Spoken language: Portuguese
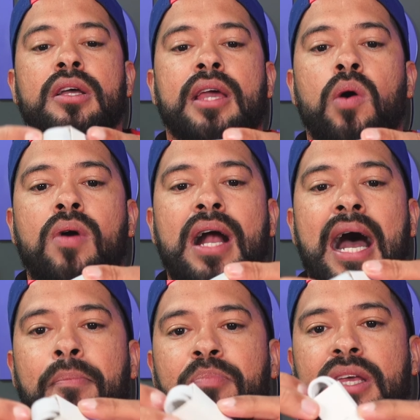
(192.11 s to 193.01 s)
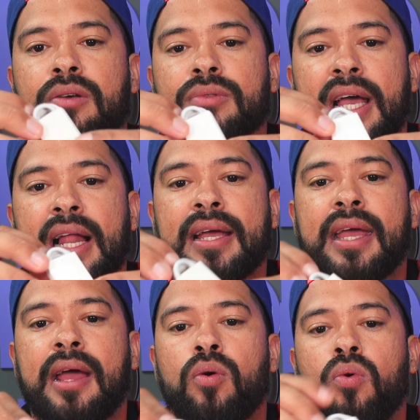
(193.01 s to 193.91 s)
Que é o cabinho dela, que
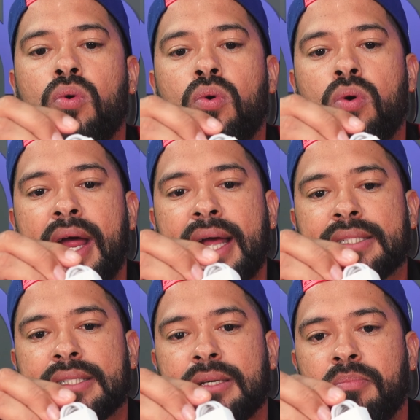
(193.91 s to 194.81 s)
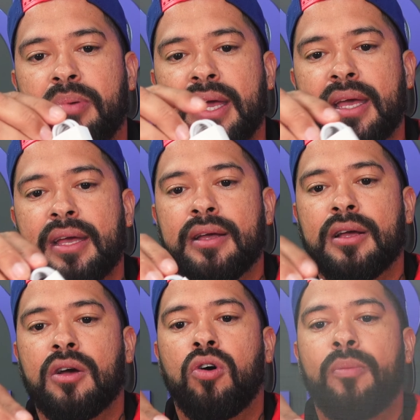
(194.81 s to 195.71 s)
é USB,
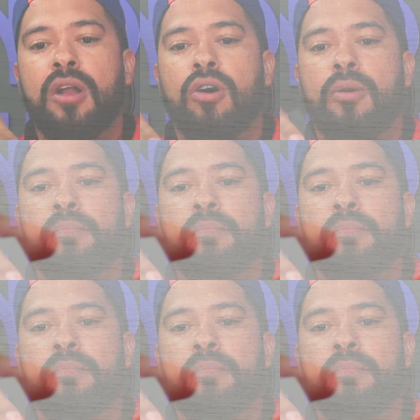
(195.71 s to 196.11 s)
ou melhor,